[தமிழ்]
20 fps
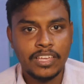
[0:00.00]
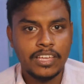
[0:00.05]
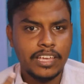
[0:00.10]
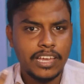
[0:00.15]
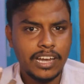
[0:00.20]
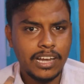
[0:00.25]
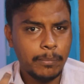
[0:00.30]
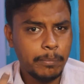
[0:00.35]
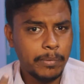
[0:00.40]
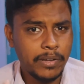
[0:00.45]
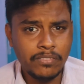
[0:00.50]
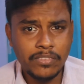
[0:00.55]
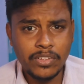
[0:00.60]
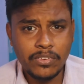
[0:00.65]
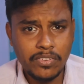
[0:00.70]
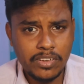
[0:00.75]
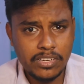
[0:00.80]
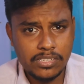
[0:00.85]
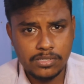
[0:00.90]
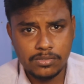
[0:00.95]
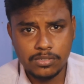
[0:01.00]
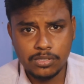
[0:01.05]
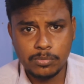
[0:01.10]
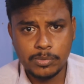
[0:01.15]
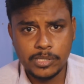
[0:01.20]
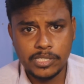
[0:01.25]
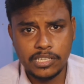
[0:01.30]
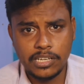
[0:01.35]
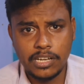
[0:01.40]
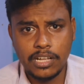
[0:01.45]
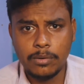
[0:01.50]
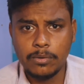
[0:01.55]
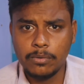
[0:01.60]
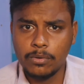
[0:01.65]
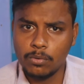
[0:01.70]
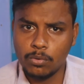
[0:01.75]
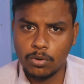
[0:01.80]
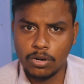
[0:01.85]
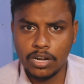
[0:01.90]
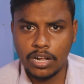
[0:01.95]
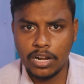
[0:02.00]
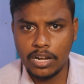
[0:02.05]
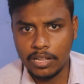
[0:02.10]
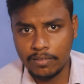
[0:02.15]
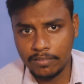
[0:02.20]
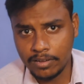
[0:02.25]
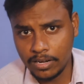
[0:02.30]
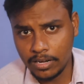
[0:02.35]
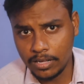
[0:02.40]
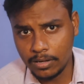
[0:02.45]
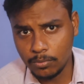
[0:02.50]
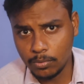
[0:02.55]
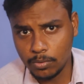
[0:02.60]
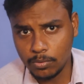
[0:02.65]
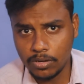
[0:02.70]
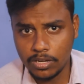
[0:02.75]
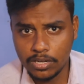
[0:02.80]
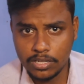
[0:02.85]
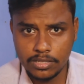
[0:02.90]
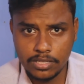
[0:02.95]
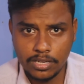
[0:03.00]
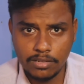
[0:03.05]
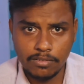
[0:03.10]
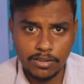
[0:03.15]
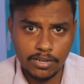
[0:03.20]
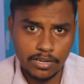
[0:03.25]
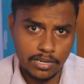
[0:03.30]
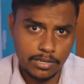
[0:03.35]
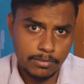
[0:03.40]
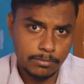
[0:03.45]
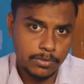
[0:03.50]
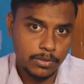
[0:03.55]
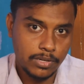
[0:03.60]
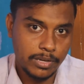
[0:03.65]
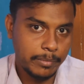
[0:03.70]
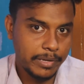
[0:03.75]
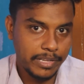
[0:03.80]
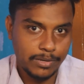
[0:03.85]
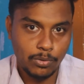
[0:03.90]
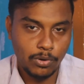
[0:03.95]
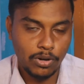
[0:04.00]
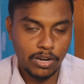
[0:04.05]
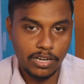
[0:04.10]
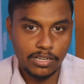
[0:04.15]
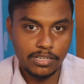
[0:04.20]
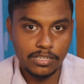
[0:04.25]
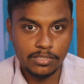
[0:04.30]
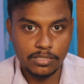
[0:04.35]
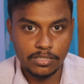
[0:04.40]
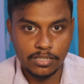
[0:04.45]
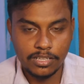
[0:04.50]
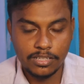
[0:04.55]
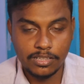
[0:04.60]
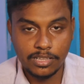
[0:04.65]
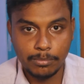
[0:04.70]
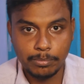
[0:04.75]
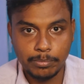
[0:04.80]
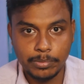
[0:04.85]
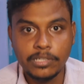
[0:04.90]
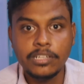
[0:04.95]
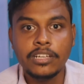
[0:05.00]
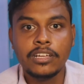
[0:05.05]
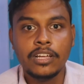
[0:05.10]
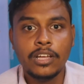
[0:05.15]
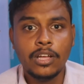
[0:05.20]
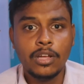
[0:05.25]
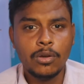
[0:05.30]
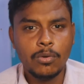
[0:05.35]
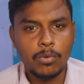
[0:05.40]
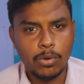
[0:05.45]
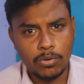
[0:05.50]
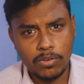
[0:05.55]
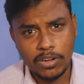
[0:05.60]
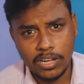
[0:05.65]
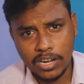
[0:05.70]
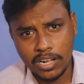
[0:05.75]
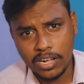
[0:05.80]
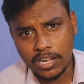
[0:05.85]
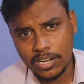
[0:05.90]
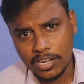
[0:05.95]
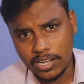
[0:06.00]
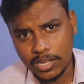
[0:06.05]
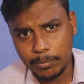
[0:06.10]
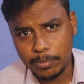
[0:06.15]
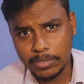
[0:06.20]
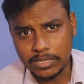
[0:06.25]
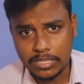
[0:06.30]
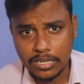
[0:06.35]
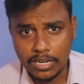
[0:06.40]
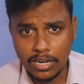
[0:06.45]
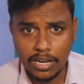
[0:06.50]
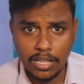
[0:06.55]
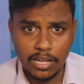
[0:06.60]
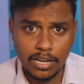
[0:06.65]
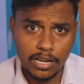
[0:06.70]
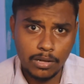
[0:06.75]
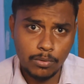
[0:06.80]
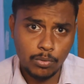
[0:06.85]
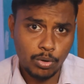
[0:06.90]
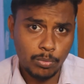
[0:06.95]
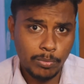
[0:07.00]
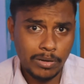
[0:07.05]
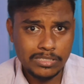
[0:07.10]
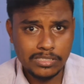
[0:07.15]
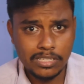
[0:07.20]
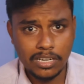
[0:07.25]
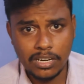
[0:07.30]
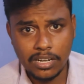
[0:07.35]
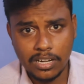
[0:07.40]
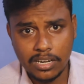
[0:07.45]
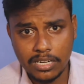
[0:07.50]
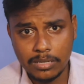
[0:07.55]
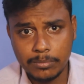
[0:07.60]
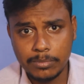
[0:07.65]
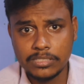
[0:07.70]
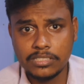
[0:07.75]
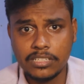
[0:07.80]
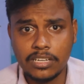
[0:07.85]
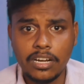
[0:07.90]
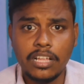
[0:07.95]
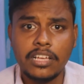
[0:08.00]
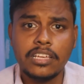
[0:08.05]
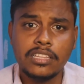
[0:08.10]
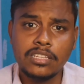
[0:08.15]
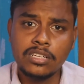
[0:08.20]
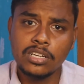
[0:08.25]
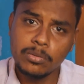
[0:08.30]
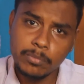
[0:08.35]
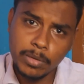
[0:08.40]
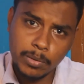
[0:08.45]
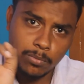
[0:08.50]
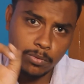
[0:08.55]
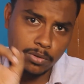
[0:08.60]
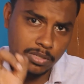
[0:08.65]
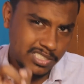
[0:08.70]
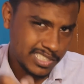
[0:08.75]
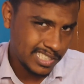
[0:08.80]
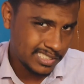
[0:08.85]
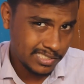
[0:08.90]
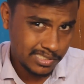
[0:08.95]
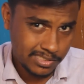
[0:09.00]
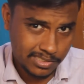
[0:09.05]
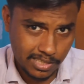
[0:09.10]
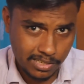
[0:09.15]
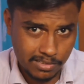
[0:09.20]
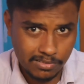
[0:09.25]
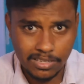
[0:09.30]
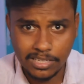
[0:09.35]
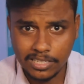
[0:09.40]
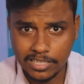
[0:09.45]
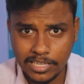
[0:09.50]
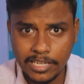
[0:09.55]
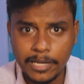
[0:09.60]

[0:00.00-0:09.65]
ஏன்னா பின் வெரிஃபிகேஷன் வந்து பார்த்திங்கன்னா ஒரு நாளில் வரலாம் ஒரு வாரத்தில் வரலாம் ஐ மீன் ஒரு நாள்ன்றது தப்பு ஒரு வாரம் ஆகலாம் பத்து நாள் ஆகலாம் ஒரு மாதம் ஆகலாம் ரெண்டு மாதம் ஆகலாம் இதுக்குமே மூணு சான்சஸ் தருவாங்க